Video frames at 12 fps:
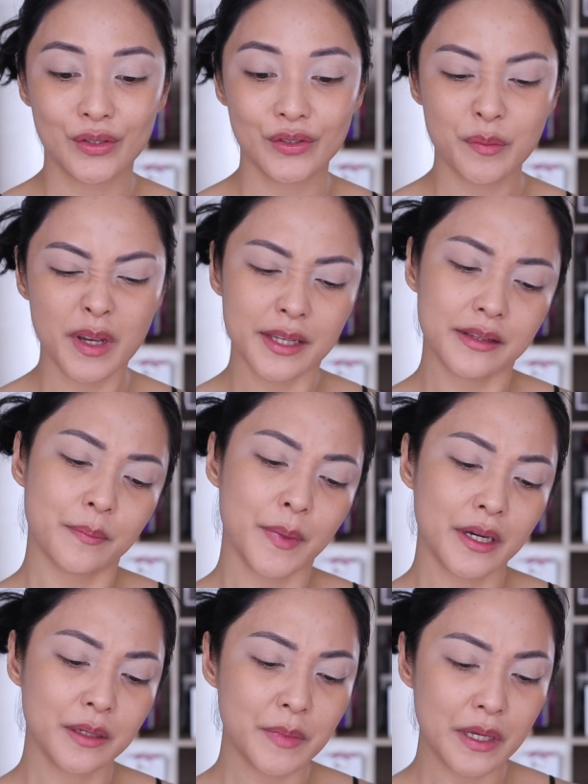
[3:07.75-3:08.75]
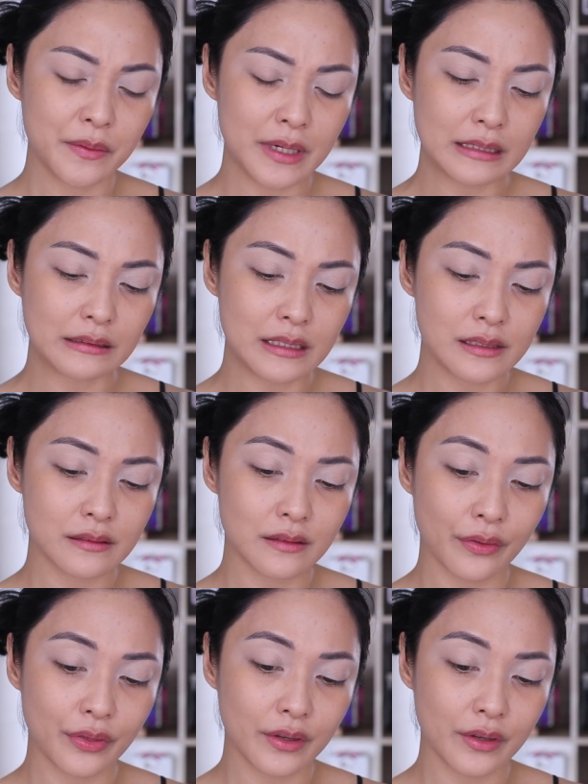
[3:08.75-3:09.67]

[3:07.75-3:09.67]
So maganda, parang merong at least